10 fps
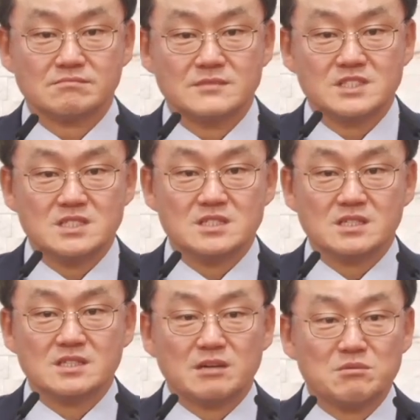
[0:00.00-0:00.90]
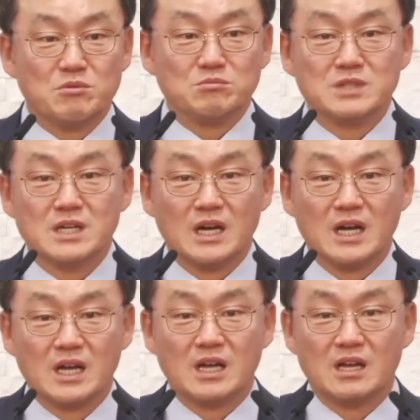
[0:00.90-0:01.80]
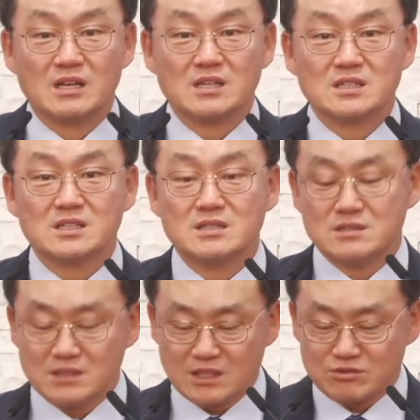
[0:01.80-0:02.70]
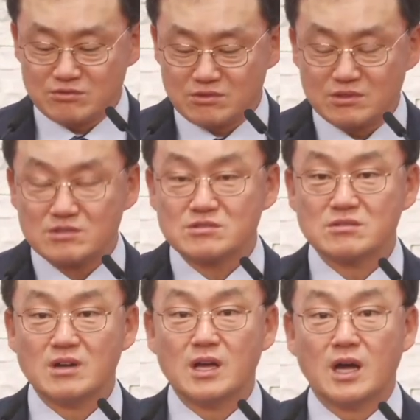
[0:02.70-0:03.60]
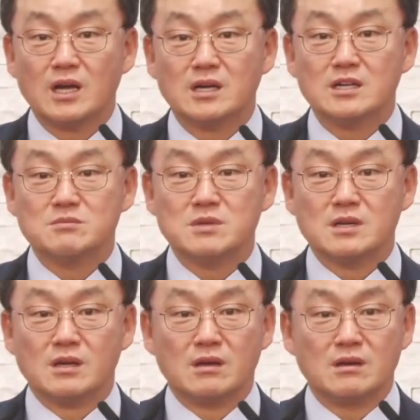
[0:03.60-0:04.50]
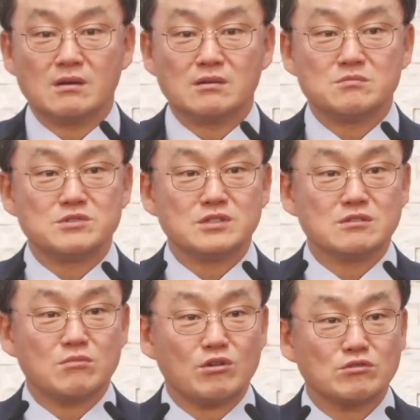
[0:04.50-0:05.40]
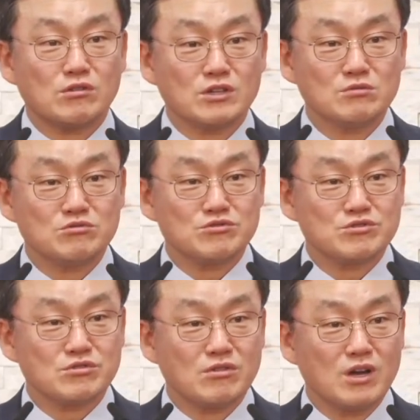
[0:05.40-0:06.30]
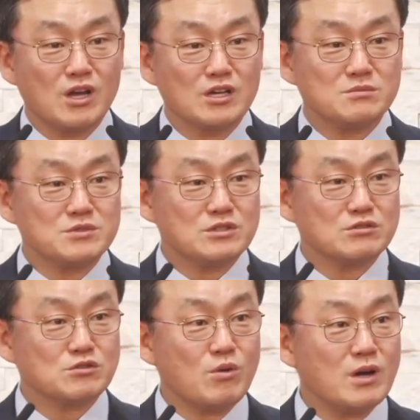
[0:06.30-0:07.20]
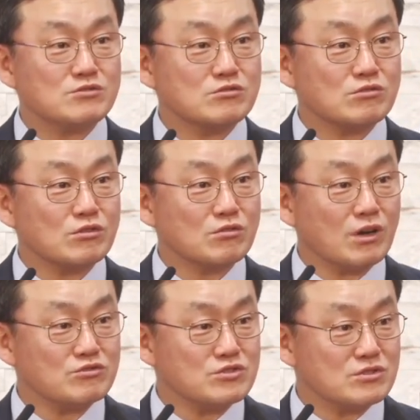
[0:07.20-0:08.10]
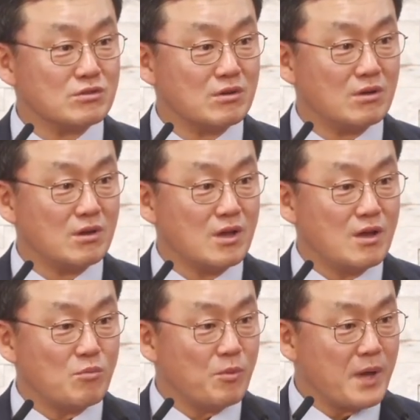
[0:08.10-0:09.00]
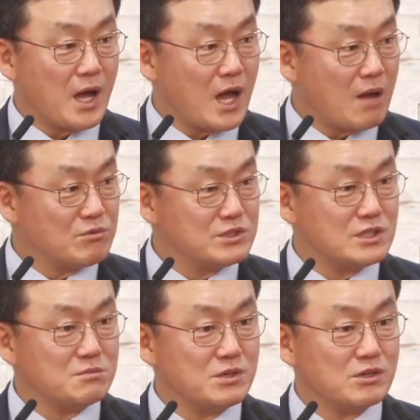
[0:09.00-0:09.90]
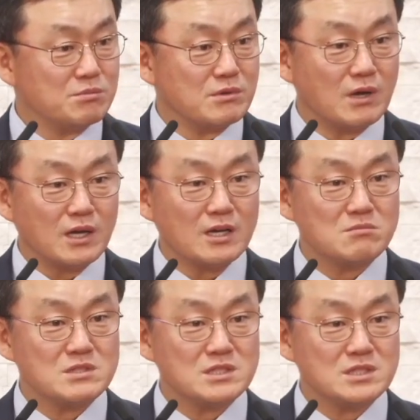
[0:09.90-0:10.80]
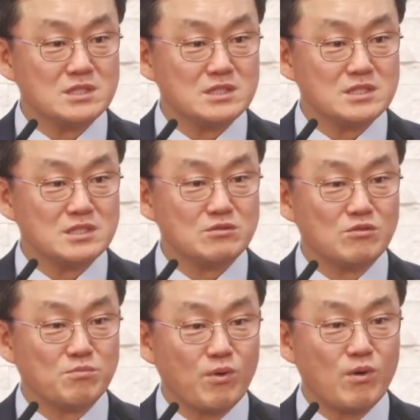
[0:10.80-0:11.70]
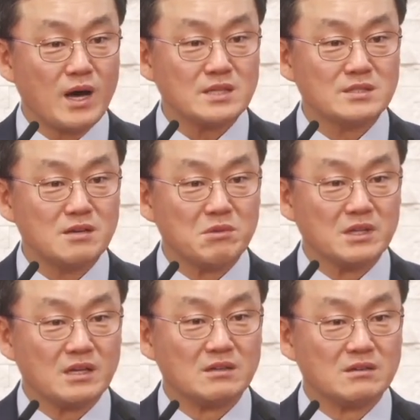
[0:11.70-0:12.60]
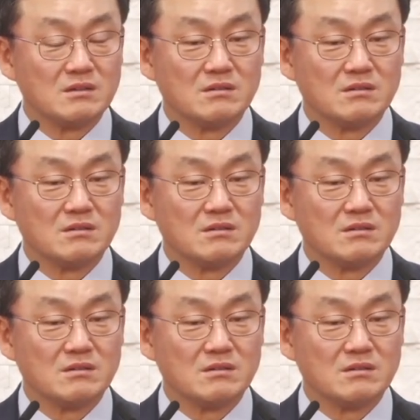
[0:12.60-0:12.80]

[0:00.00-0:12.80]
진정한 답이 뭡니까? 그래서 예수는 그리스도. 하나님이 음식을 먹도록 힘을 주시고 음식을 소화할 수 있도록 도와주시고 몸에 아무 질병이 없도록 하나님이 지키시고 보호하셔야만 되는 거예요.